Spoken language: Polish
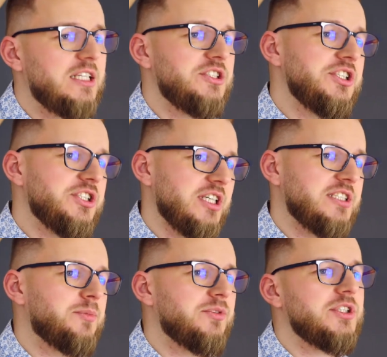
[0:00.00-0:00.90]
Dzisiaj
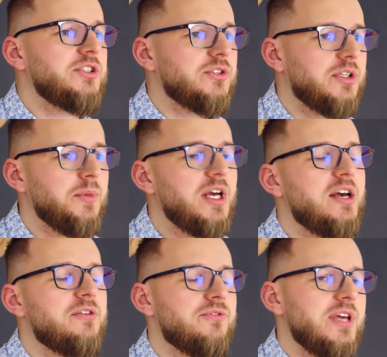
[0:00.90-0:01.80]
chcę powiedzieć o tym,
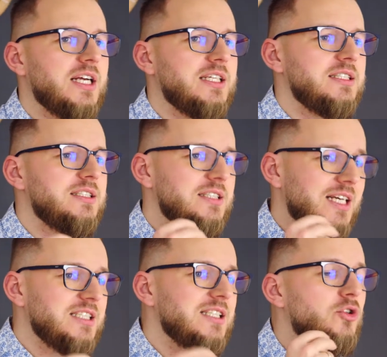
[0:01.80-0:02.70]
jaki,
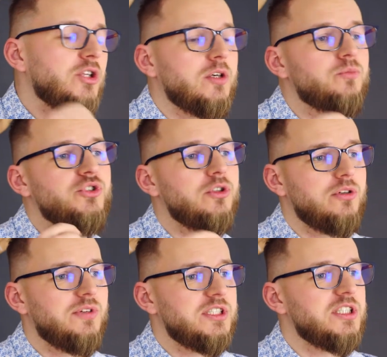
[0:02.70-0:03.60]
jak się do tego
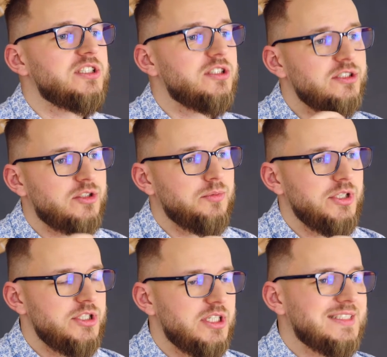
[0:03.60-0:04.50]
przygotować. Co
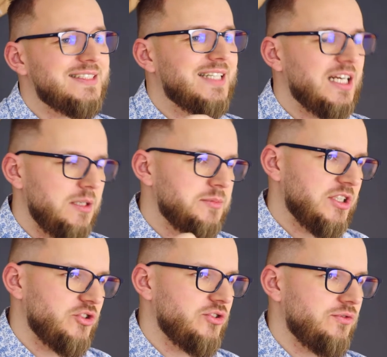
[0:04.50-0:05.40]
zrobić zanim
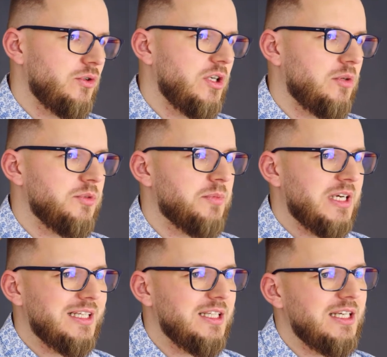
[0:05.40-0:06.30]
zaczniesz w ogóle robić
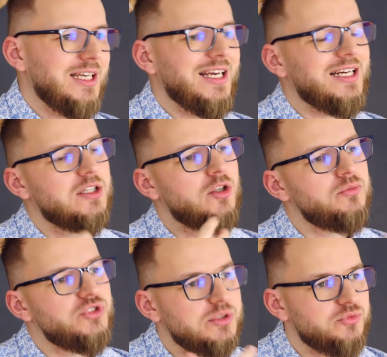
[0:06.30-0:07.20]
marketing, jak
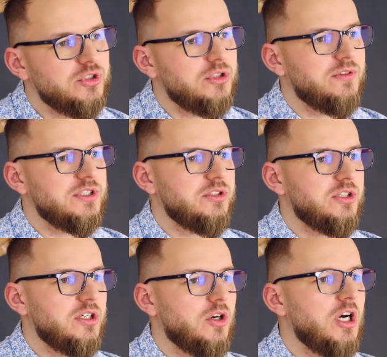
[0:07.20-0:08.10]
dobrze się przygotować do
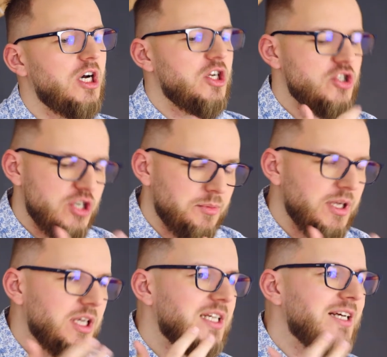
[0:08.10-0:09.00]
tego,
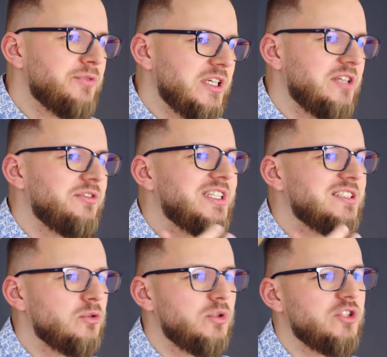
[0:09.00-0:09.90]
żeby efektywnie,
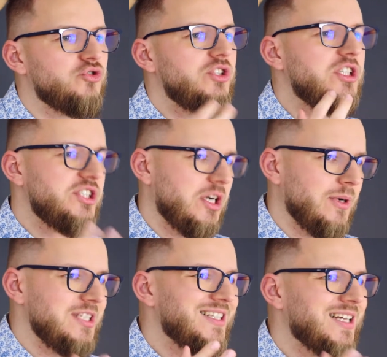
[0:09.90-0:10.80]
skutecznie skutecznie
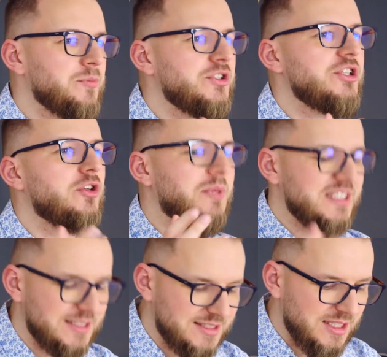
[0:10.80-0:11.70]
działać tam, gdzie to ma
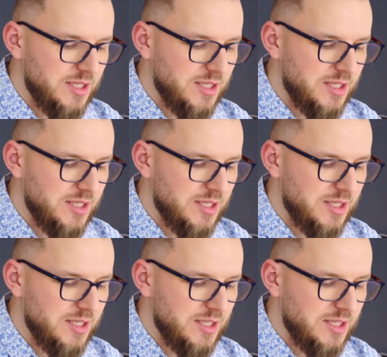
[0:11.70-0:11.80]
sens.